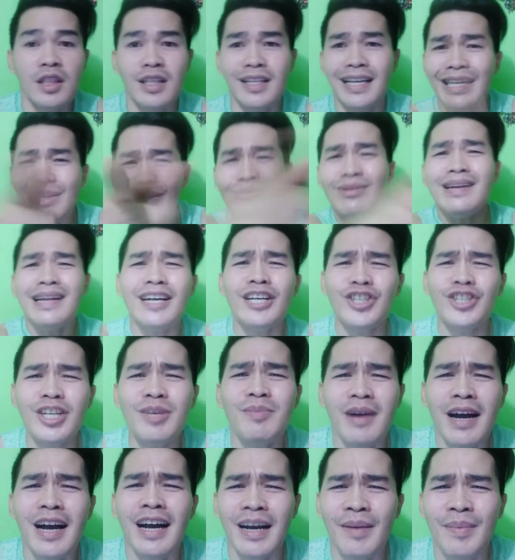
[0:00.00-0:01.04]
Ganun lang
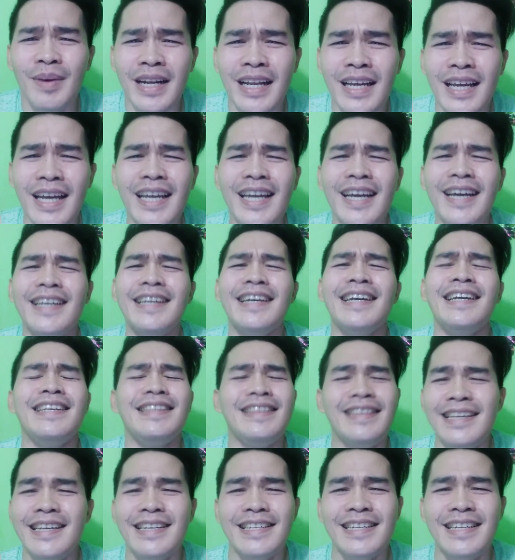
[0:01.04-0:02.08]
siya mga kabarangay, kaya
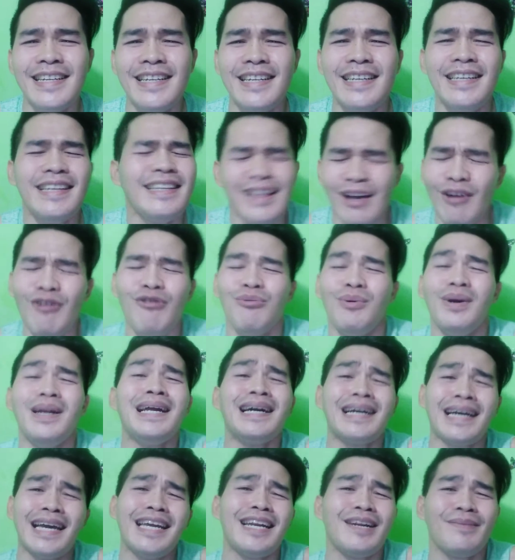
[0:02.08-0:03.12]
hindi siya, naku,
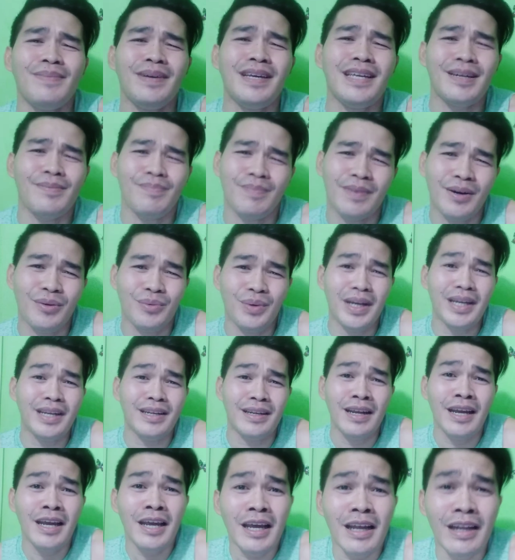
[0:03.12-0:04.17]
walang kahirap-hirap gawin.
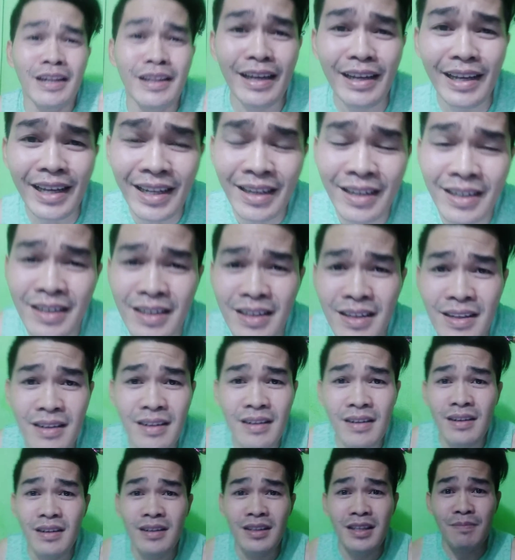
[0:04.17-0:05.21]
Eh,
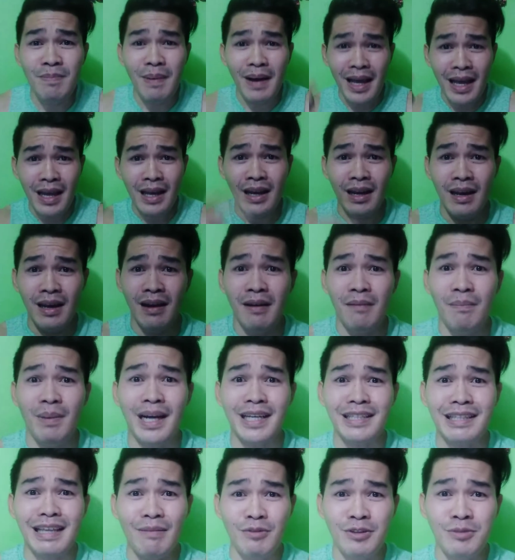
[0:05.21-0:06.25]
di ba?
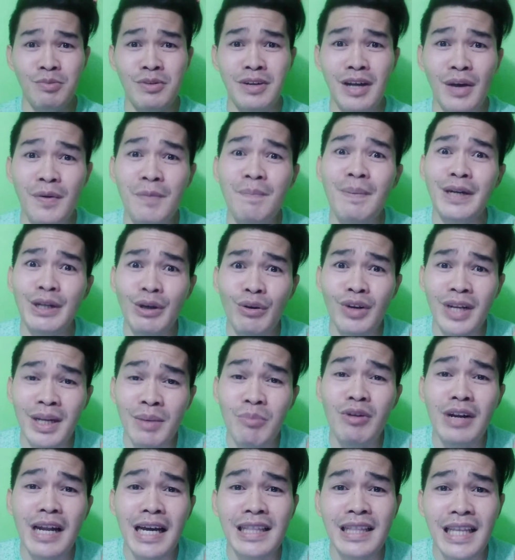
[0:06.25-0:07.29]
Pagkatapos mong gawin, panoorin
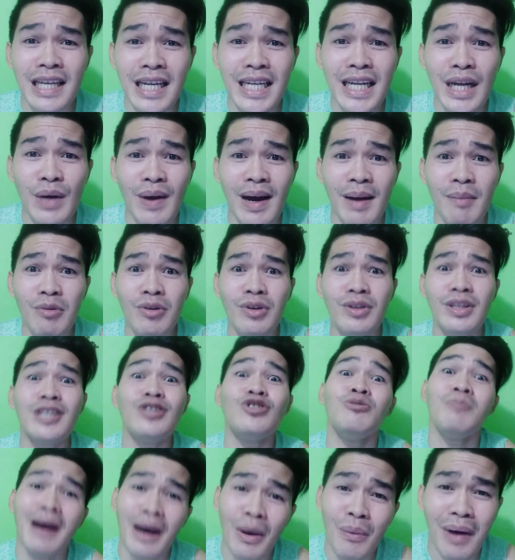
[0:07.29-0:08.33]
mo lahat ng ginawa mo,
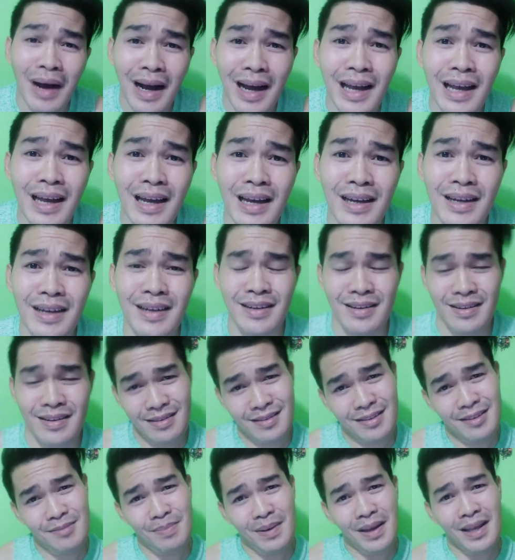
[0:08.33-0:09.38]
tapos tumawa ka.
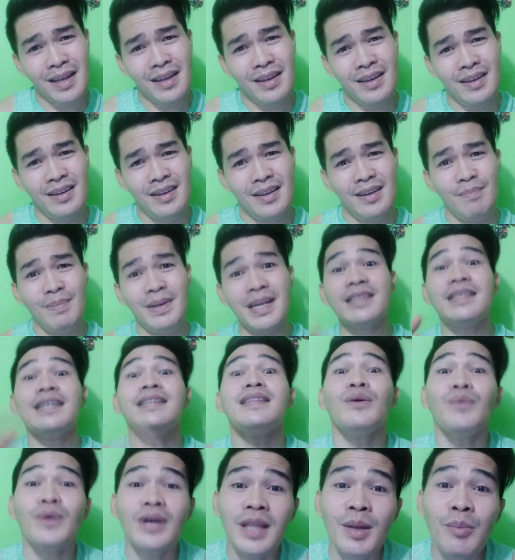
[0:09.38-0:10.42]
Di ba?
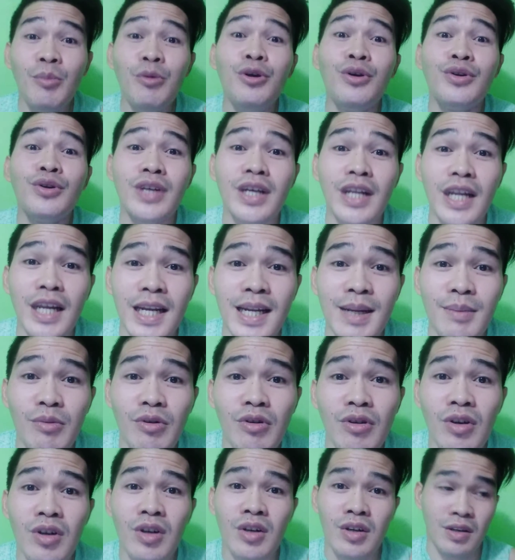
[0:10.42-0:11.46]
Pinagtatawanan mo yung sarili
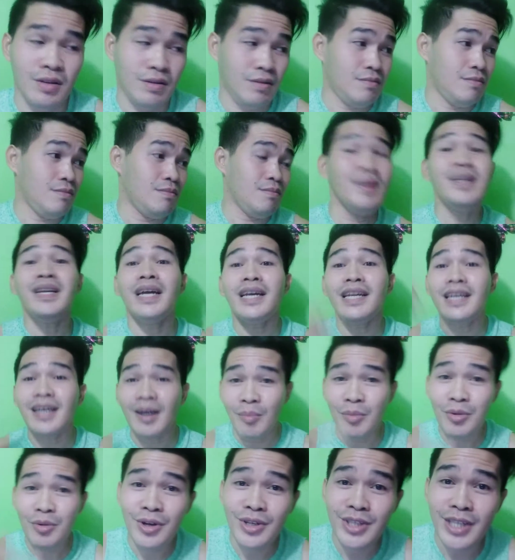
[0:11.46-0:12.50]
mo. Pinaiyak
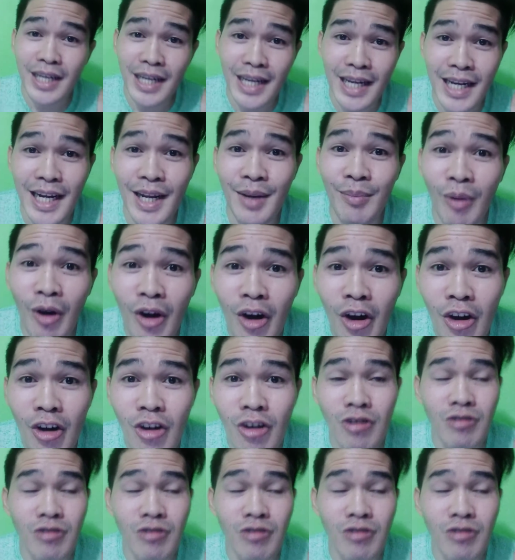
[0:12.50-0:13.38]
mo yung sarili mo.